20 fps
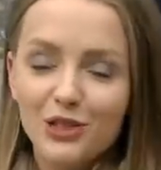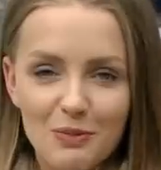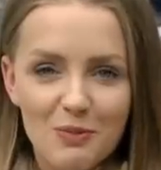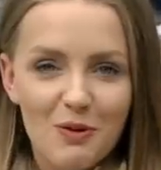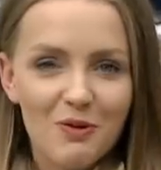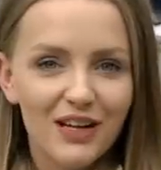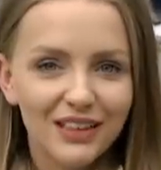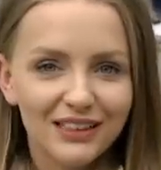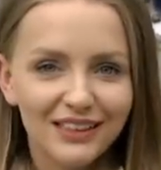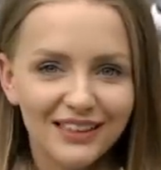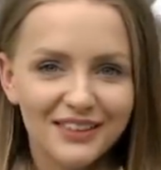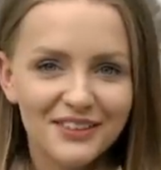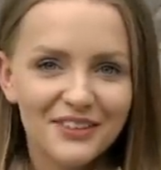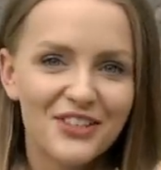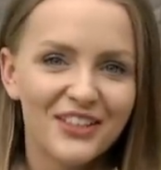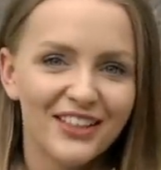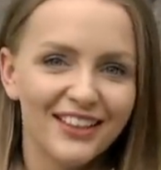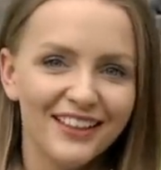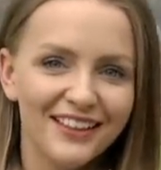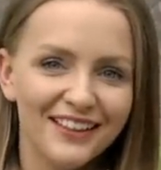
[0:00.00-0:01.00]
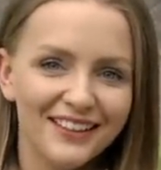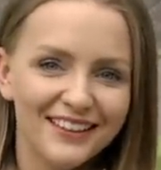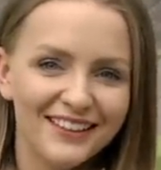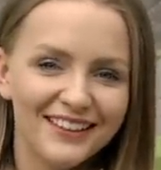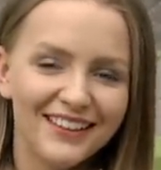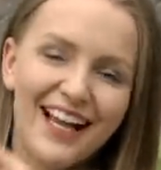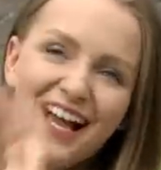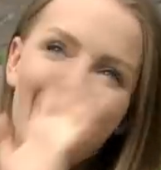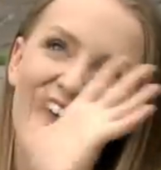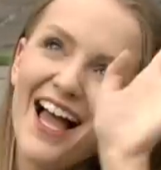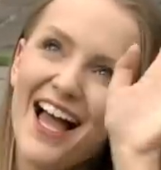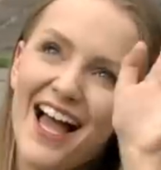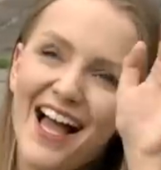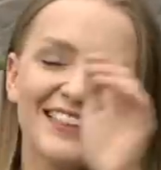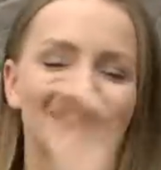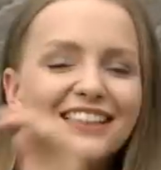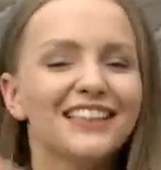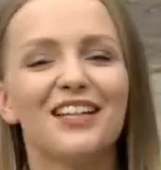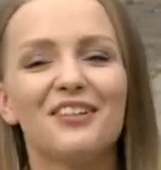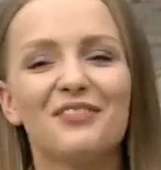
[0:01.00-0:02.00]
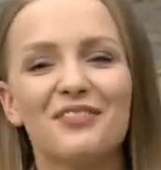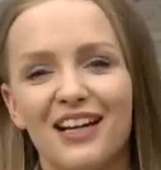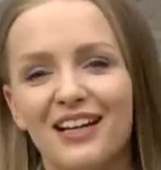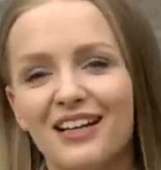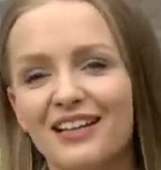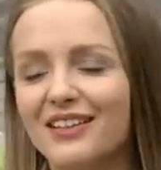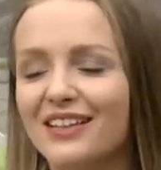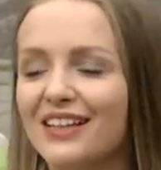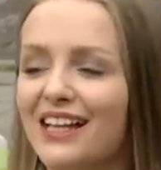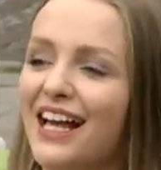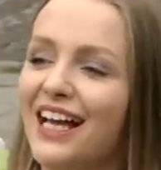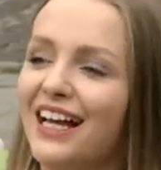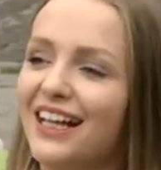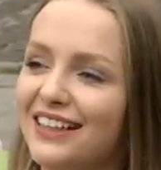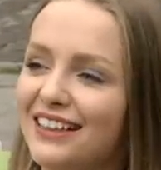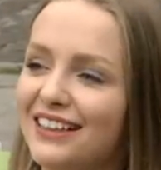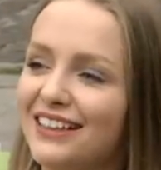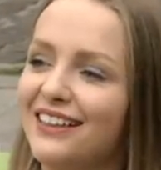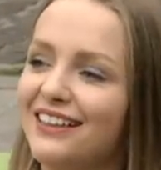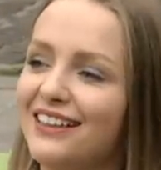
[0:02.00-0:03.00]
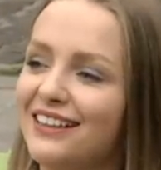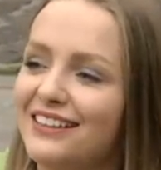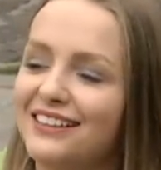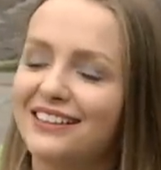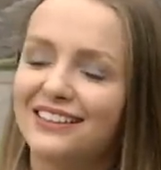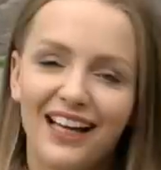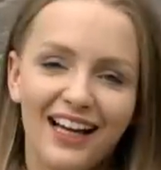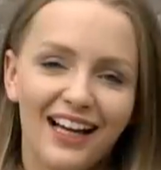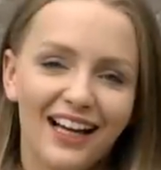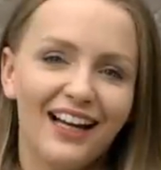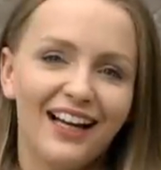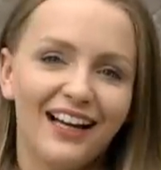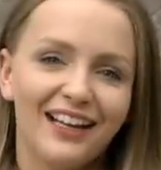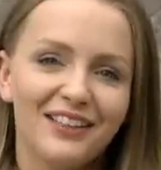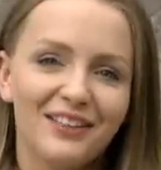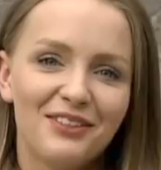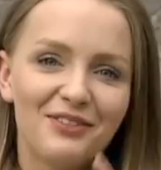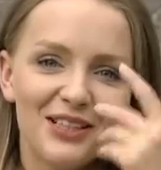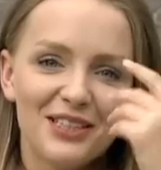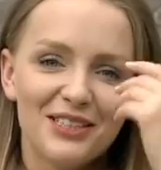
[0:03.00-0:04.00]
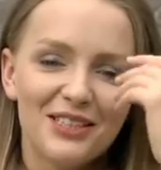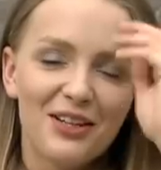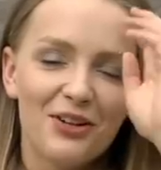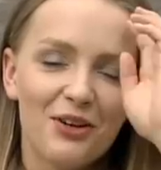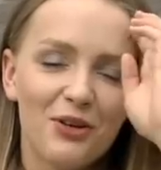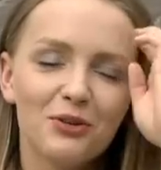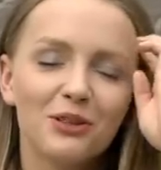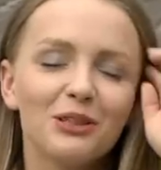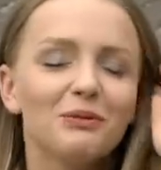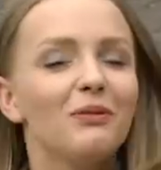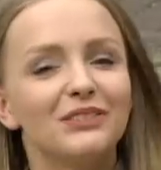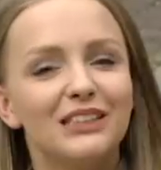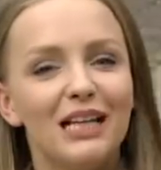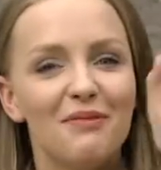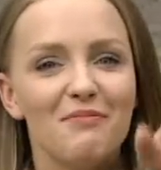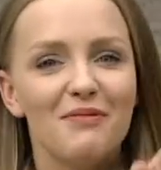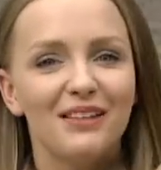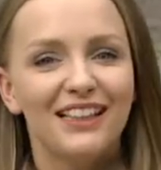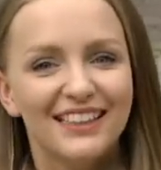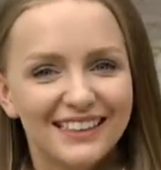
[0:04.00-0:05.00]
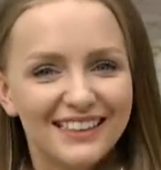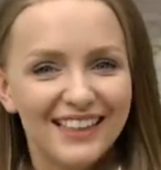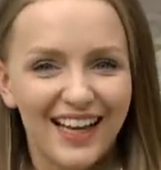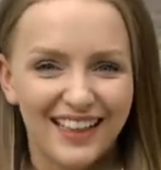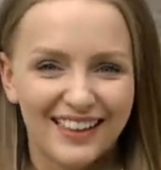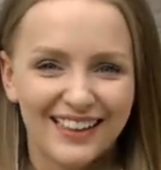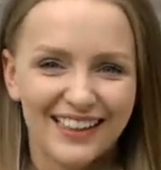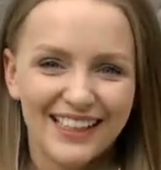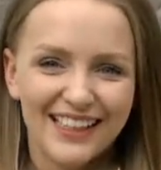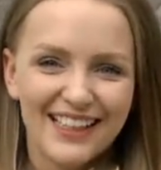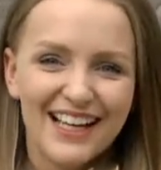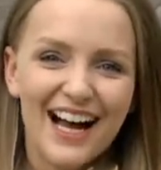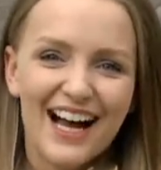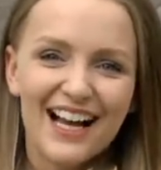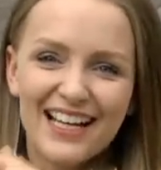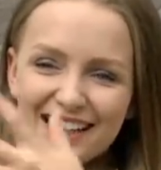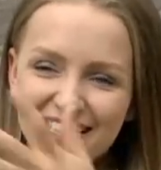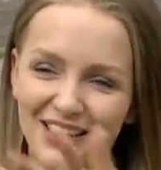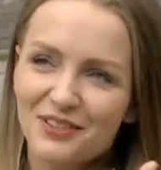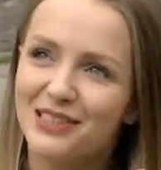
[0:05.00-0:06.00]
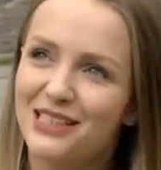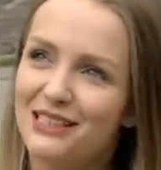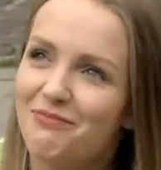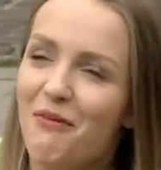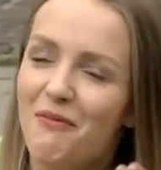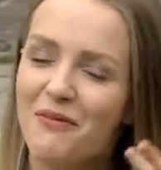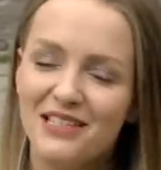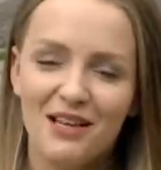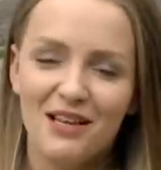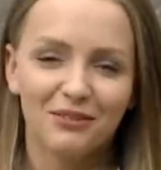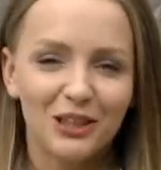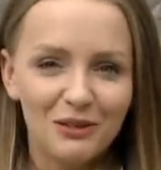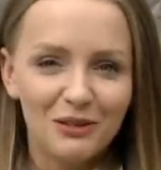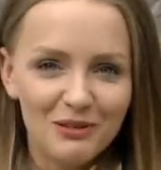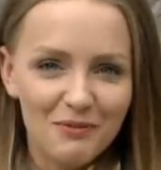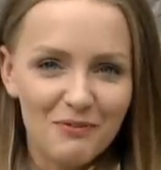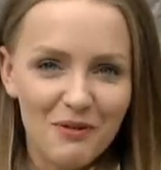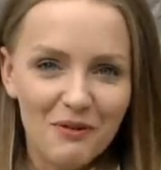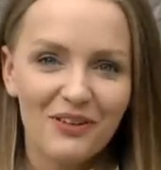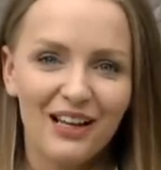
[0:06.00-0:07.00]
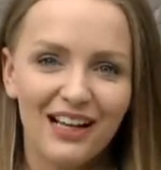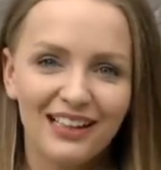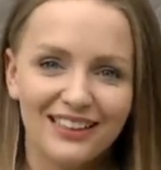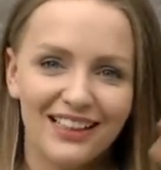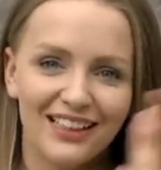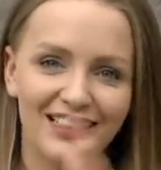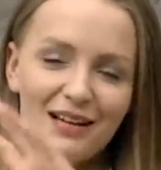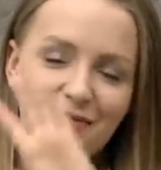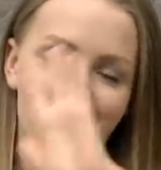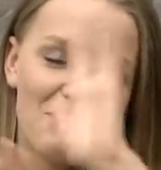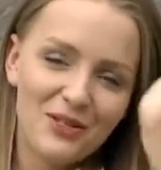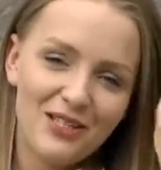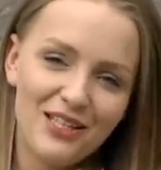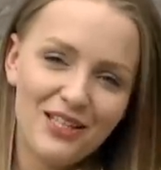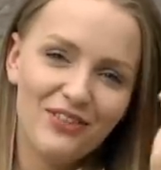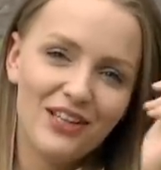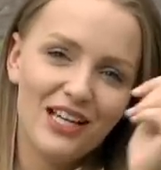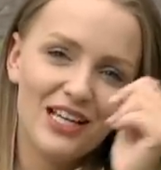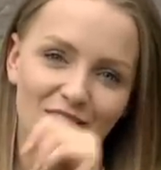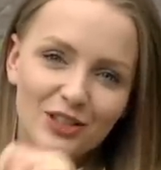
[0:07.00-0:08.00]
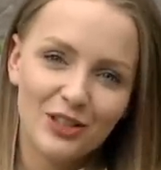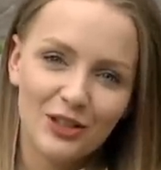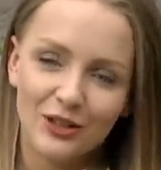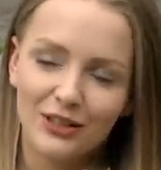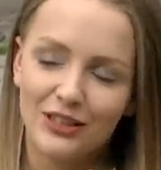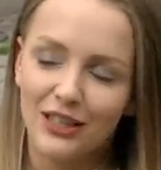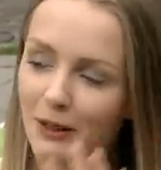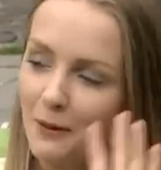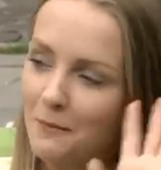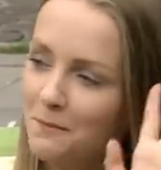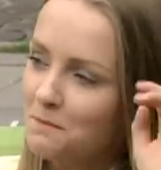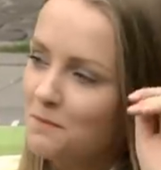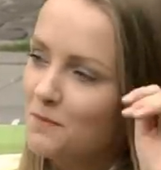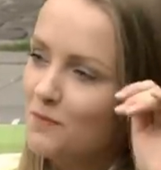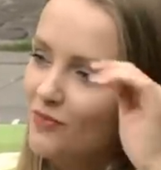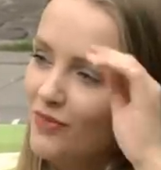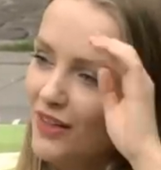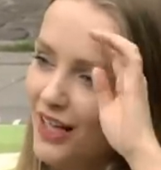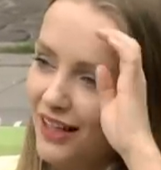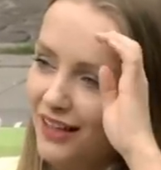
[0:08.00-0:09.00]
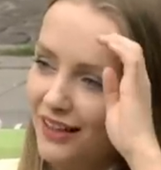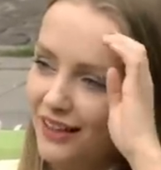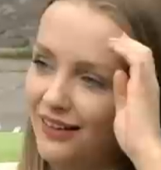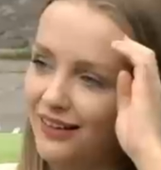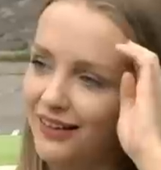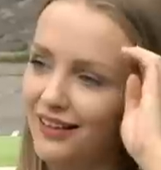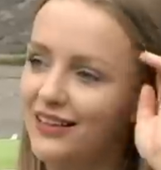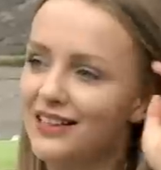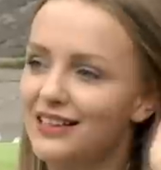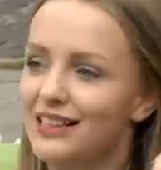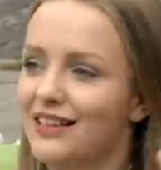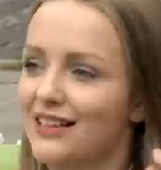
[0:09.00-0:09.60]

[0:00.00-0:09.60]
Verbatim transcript: அவரோட ஸ்டைல் இதையெல்லாம் நல்லா கவனிங்க அவங்க எப்படி பேசுகிறாங்க அவங்களோட வாய்ஸ் எப்படி ஏறி இறங்குது அவங்களோட பேசுகிற ஸ்டைல் எப்படி இருக்குது அவங்களோட